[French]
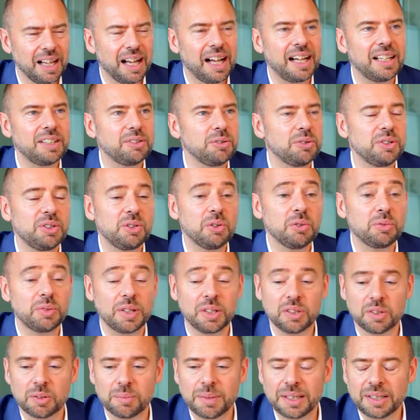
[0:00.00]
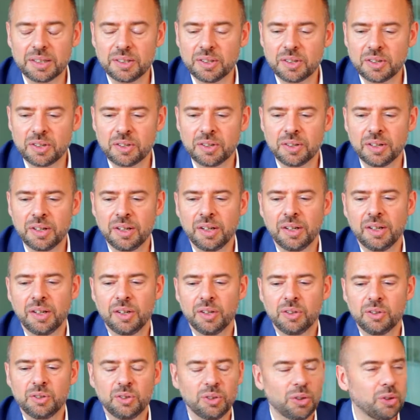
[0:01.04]
associées au fait que maintenant
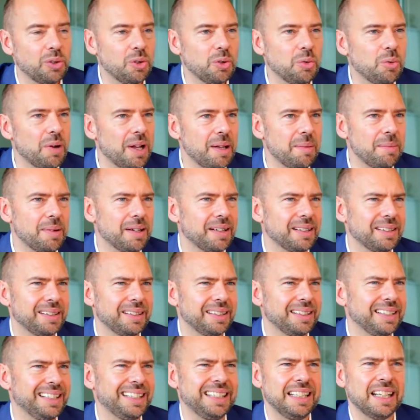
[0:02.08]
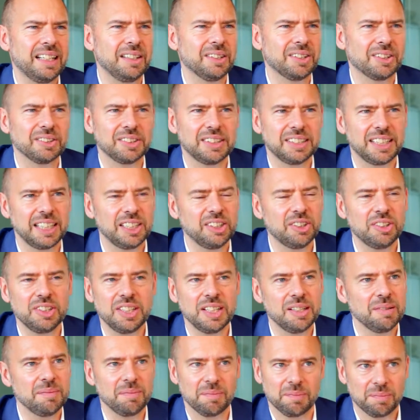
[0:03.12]
sur le web, il y a une quantité de
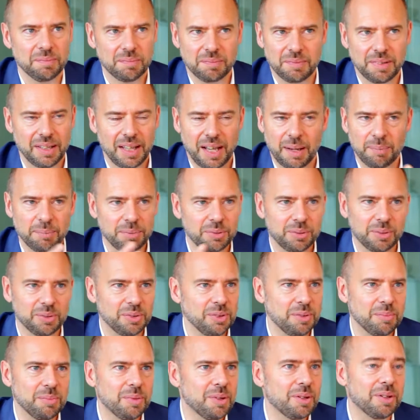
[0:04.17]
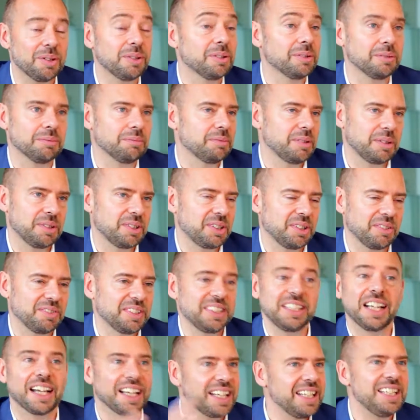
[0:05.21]
données absolument, j'ai envie
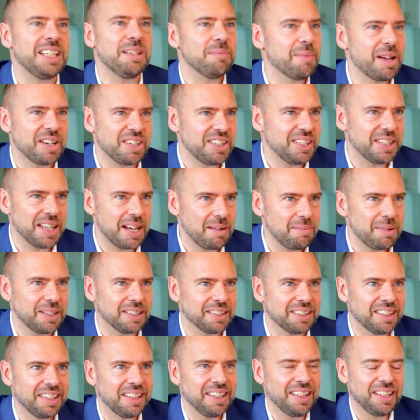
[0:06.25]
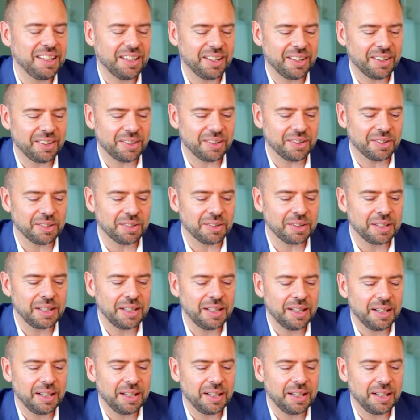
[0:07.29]
de dire, inimaginable, euh,